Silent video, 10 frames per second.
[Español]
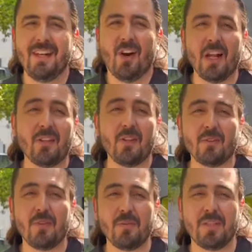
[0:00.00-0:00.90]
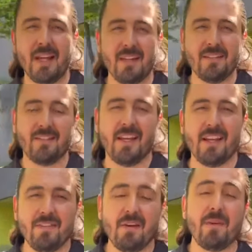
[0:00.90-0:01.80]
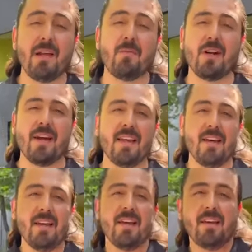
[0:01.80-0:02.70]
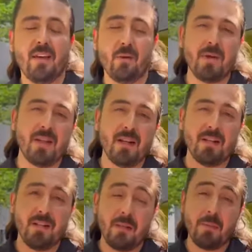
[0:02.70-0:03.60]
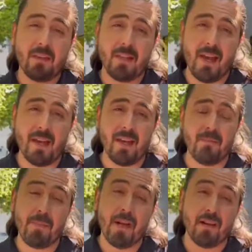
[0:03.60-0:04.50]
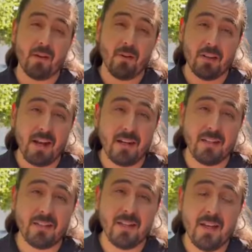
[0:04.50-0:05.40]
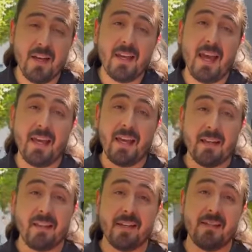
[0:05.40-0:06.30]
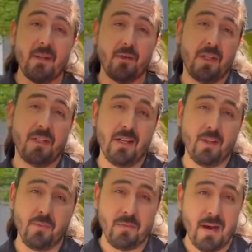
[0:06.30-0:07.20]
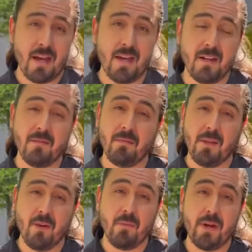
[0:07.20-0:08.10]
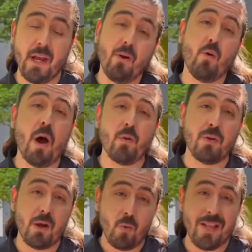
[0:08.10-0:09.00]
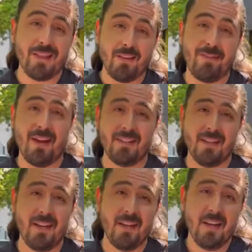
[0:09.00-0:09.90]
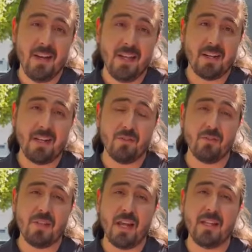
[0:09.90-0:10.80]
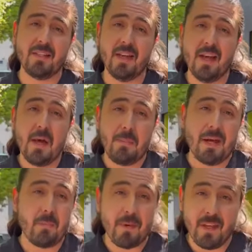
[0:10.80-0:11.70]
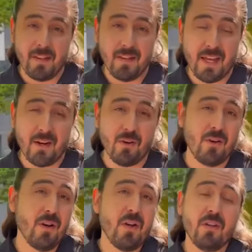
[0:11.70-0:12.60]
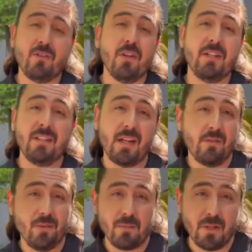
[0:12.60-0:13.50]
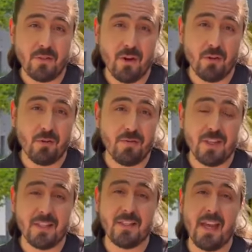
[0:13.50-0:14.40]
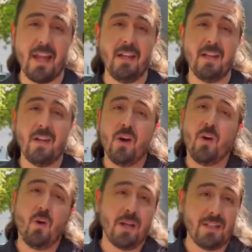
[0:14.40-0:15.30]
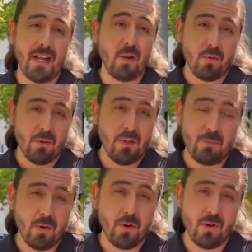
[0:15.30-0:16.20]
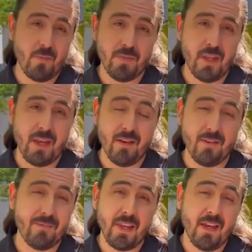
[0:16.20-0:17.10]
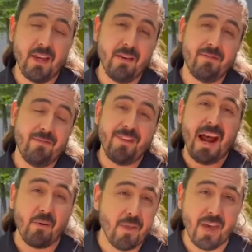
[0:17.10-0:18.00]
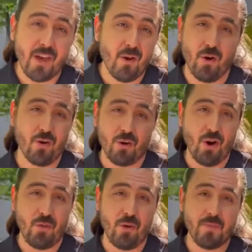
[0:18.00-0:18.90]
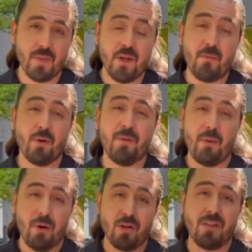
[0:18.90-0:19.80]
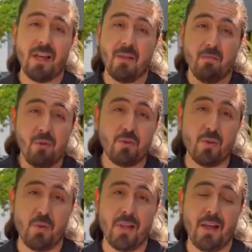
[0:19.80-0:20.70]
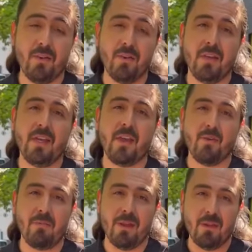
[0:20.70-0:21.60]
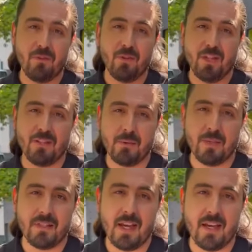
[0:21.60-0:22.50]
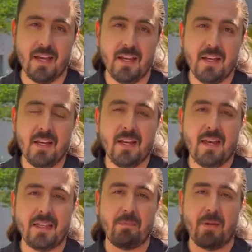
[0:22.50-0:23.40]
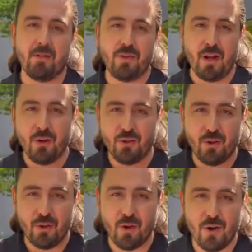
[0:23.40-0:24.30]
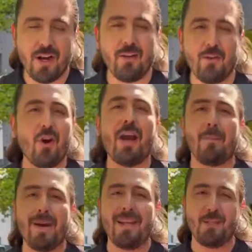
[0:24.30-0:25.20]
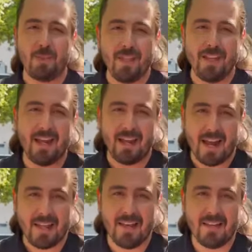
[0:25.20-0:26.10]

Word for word: Hola a todos, ¿cómo están? Querida familia morada, quiero mandarles este mensaje para recordarles que hay gente que está utilizando mi imagen, mi nombre o alguna cuenta falsa en las redes sociales para pedir dinero, solicitar información confidencial o hacer algún tipo de eh, fraude o robo. Por favor, tengan mucho cuidado y ayúdenme a difundir este mensaje, que esa persona no soy yo, yo jamás les pediría nada,